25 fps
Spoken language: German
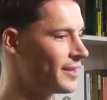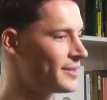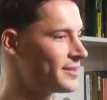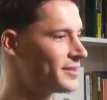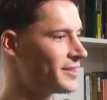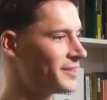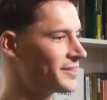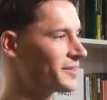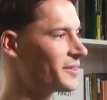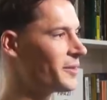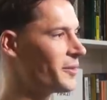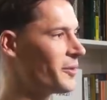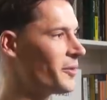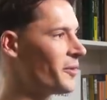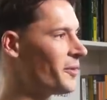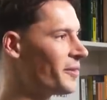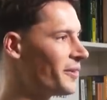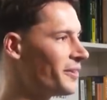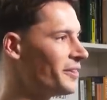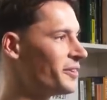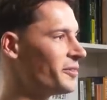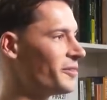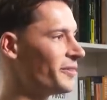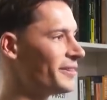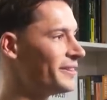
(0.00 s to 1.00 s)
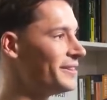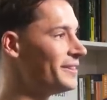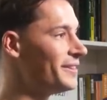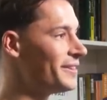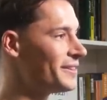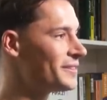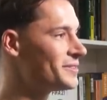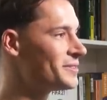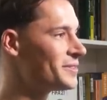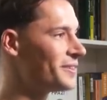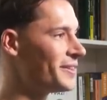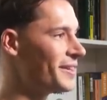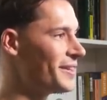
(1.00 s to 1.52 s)
Er sagt dann auch, ich war nie
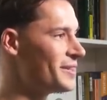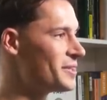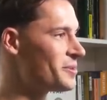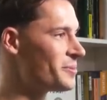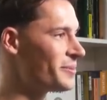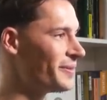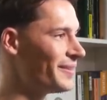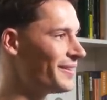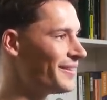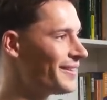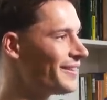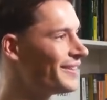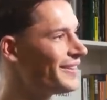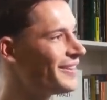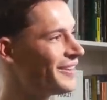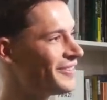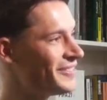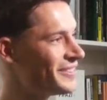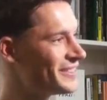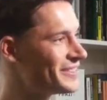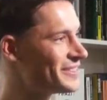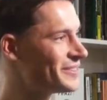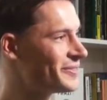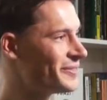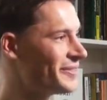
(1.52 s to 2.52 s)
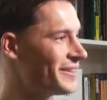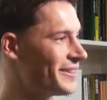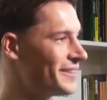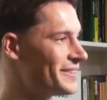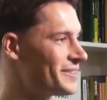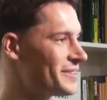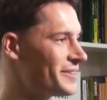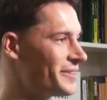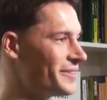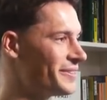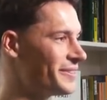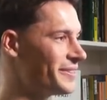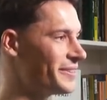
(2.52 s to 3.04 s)
Nationalspieler, da bist du mir
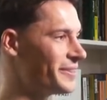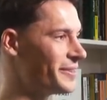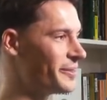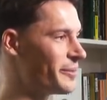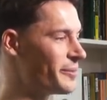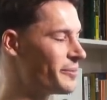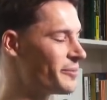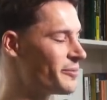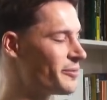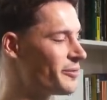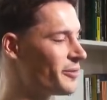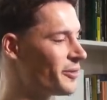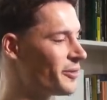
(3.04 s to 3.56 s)
jetzt schon ähm,